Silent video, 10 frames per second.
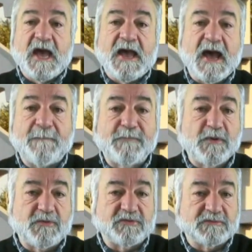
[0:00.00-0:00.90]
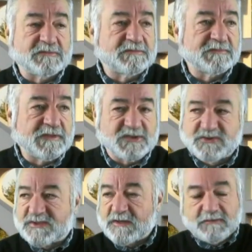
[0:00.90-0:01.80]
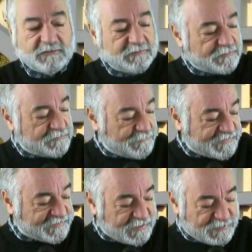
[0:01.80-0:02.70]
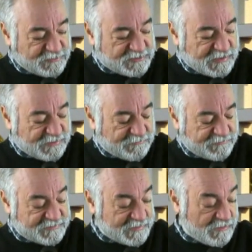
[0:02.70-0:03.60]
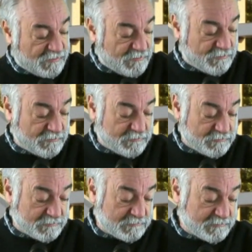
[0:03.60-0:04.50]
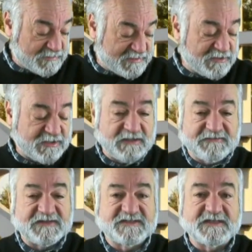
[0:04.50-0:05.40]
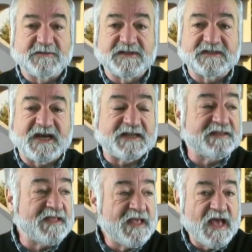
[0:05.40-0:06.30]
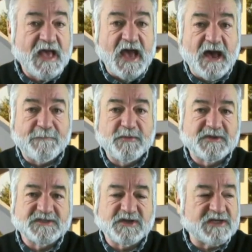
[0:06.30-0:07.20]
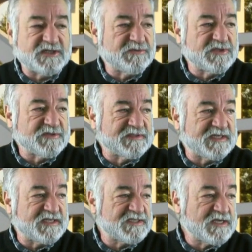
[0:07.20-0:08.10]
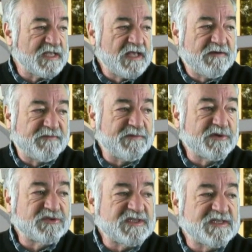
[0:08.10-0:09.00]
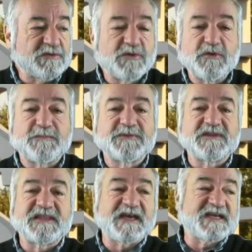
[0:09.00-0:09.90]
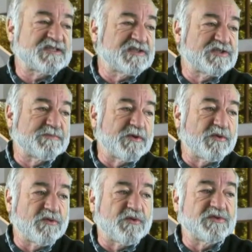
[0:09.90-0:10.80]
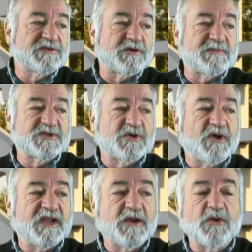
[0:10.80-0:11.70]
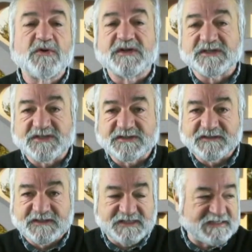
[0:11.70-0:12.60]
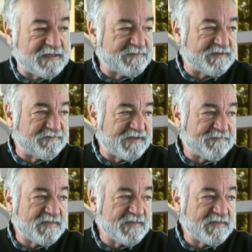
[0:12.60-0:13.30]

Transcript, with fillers: Há pouco, isto são, para terem uma noção, são 5 e 25 da tarde, há poucas horas, duas ou três, veio a notícia de um grupo de 10 que disparou contra uma escola em Loures, diz a CMTV.